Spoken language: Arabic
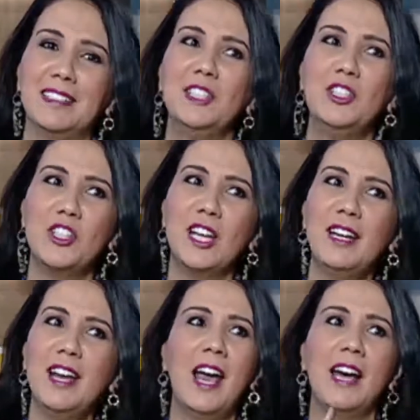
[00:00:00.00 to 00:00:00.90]
عطيني شي
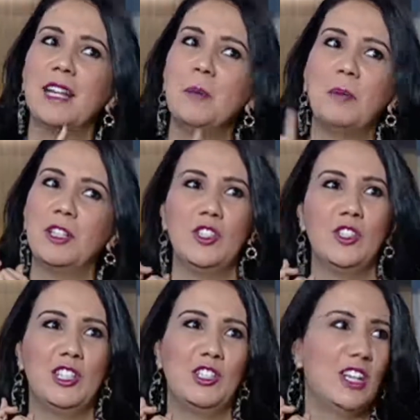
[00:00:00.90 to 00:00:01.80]
حل انا راه ما بغيتش
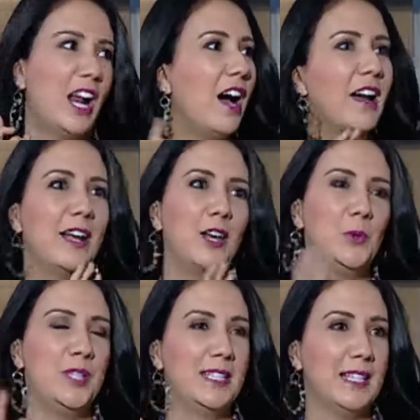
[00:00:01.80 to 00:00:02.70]
ندير الجراحه راه
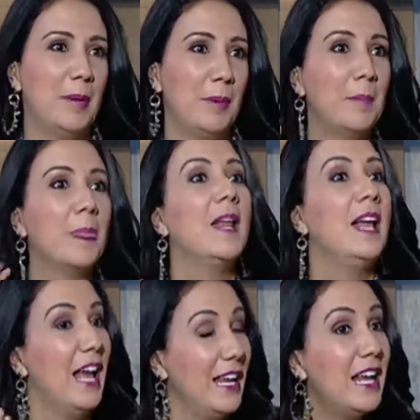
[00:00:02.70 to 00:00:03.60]
قالوا لي صعيبه
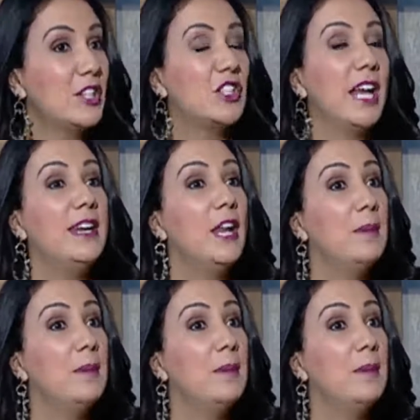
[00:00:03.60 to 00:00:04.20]
علاش علاش لان